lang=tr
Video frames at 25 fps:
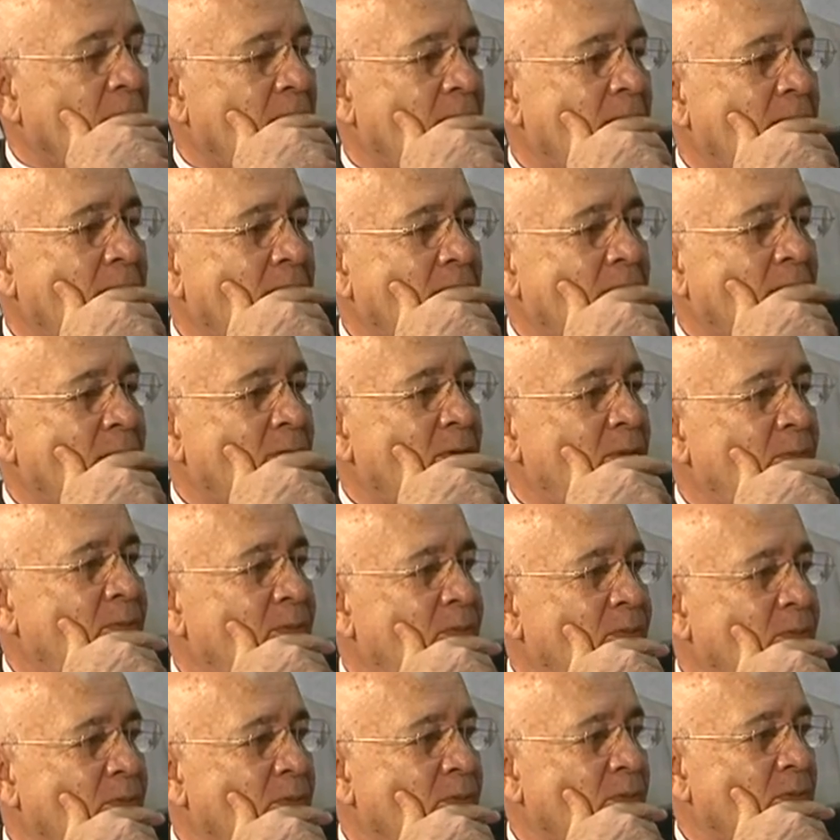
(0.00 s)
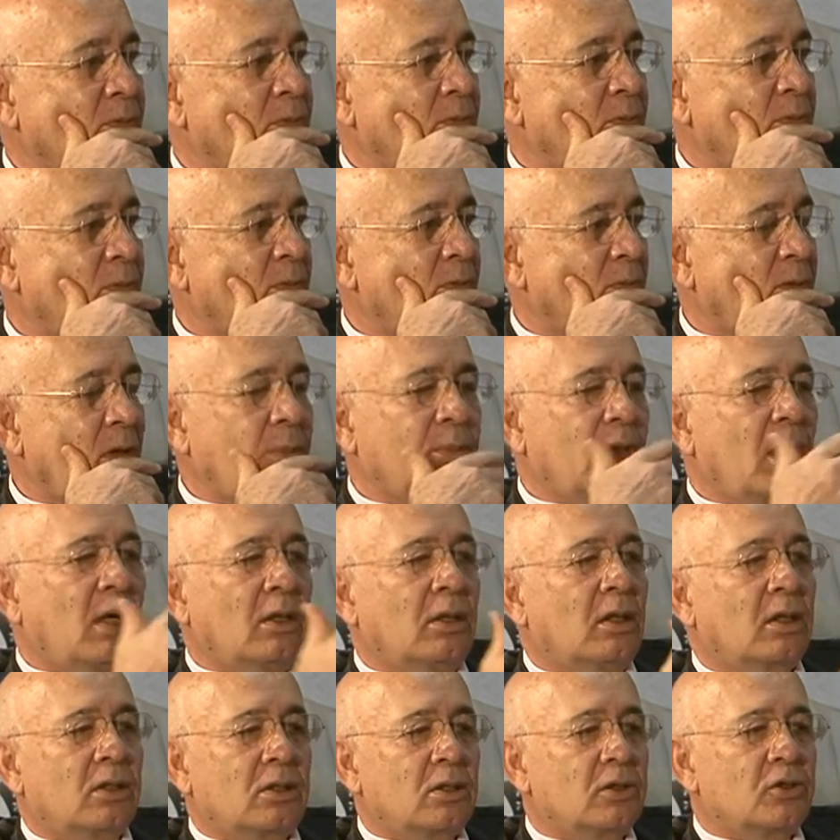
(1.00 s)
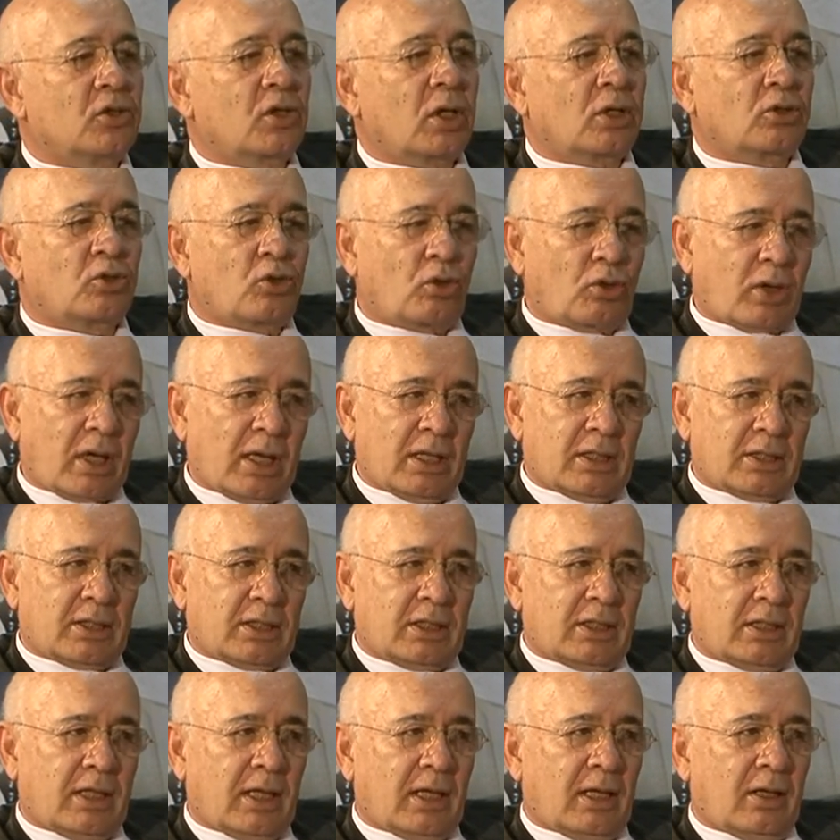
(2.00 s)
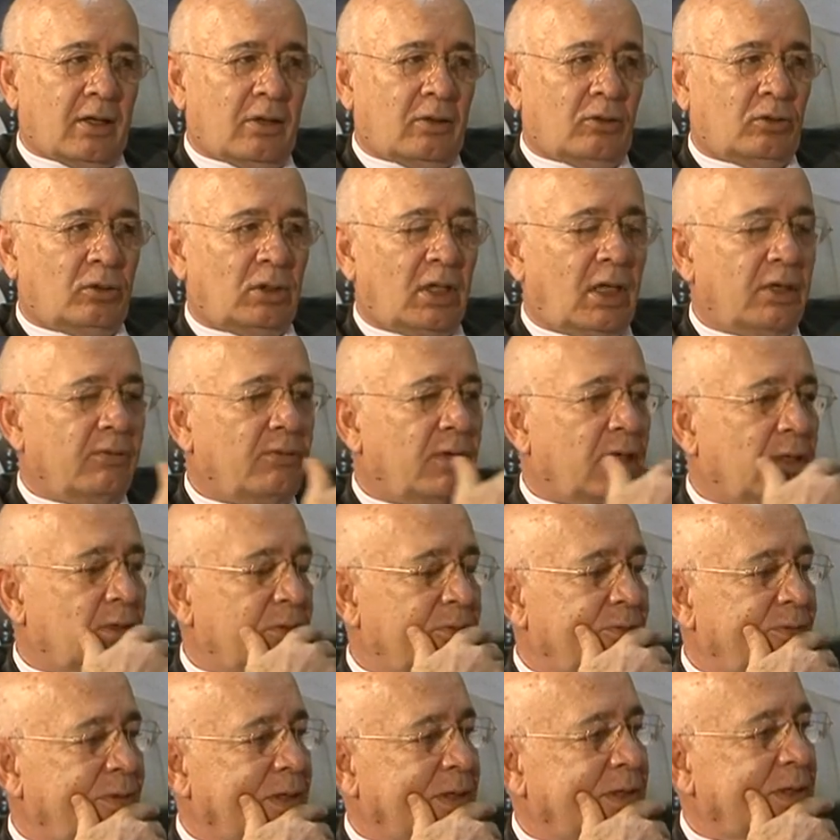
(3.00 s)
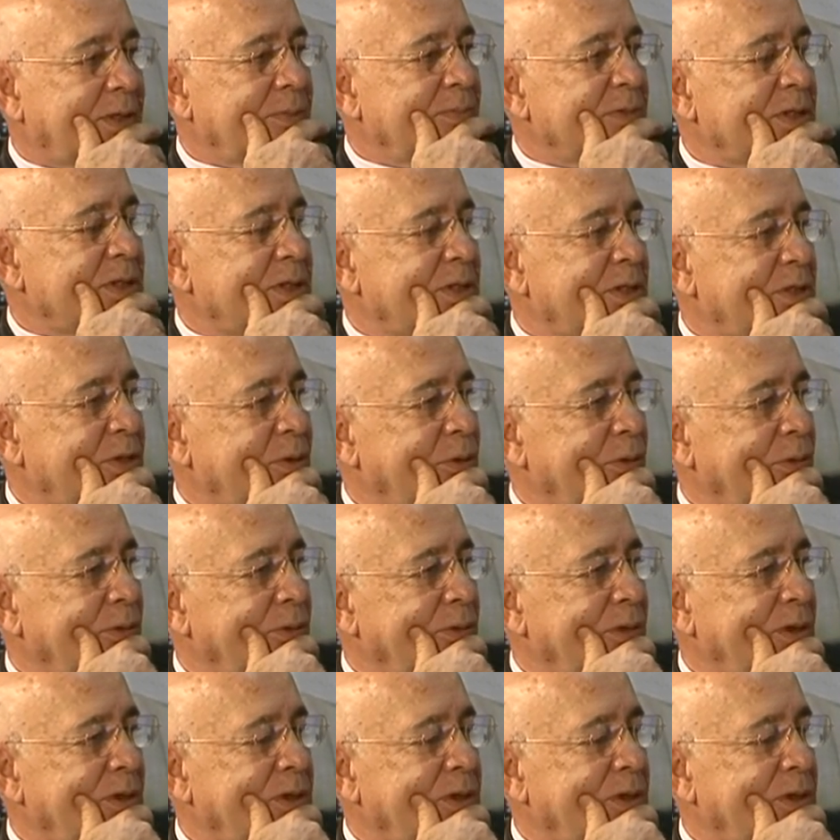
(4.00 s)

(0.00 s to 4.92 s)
e, tabii anlatılacak çok eskide olay var. Vaktimiz kısa olduğu